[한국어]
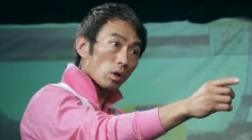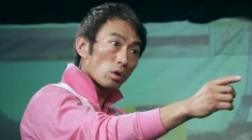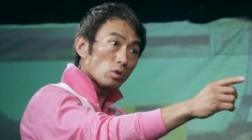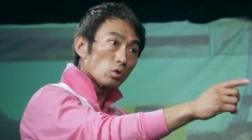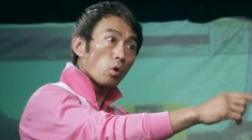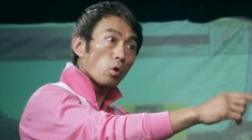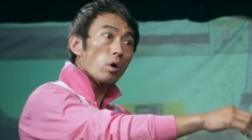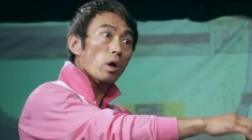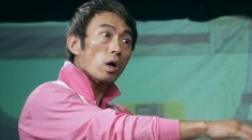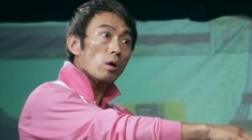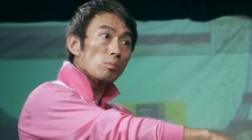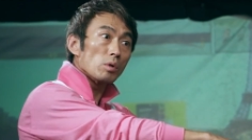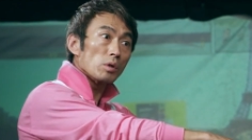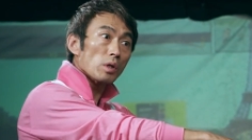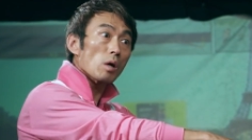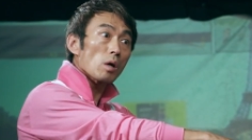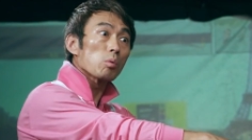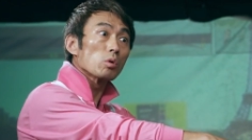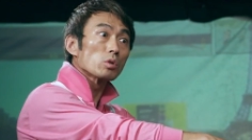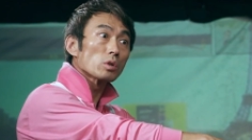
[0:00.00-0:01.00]
영희 조회
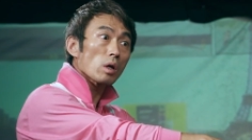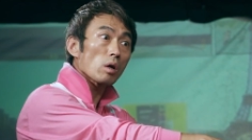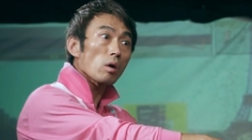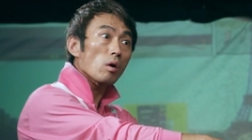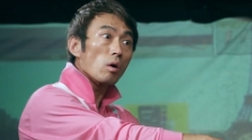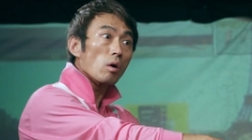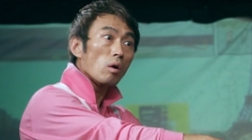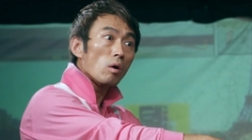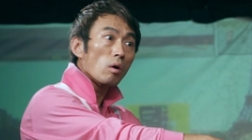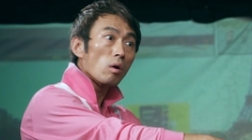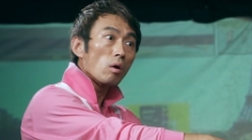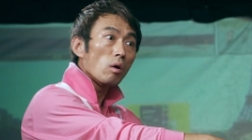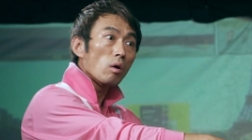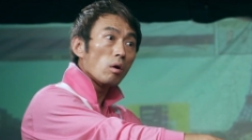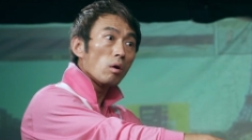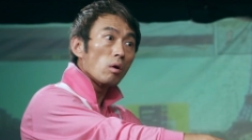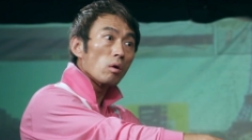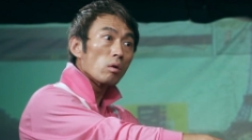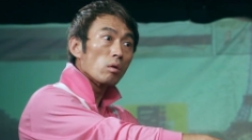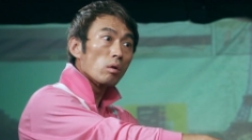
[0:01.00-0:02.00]
한번 해보세요.
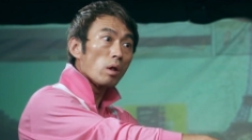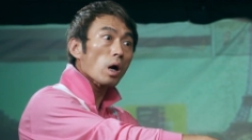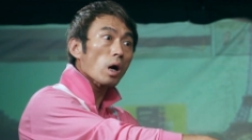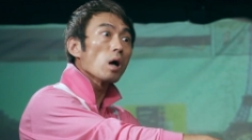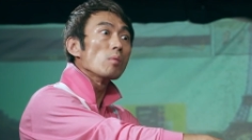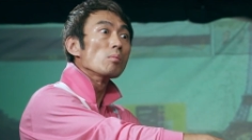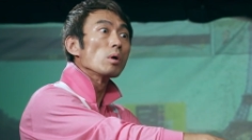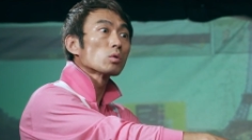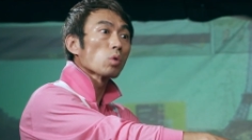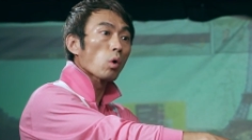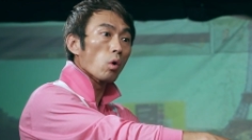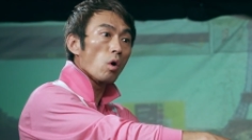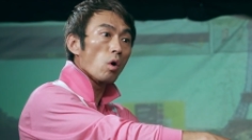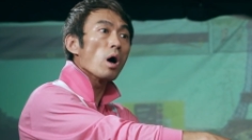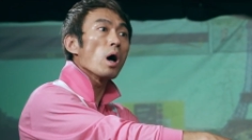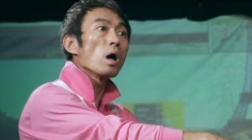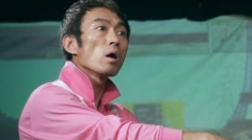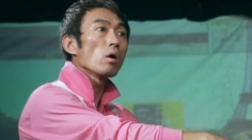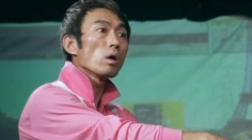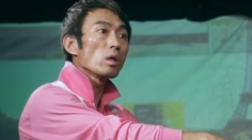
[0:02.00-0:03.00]
내가 뭐
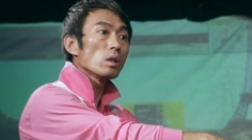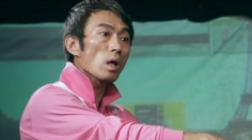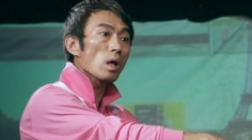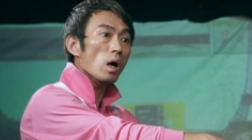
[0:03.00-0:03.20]
도용한 거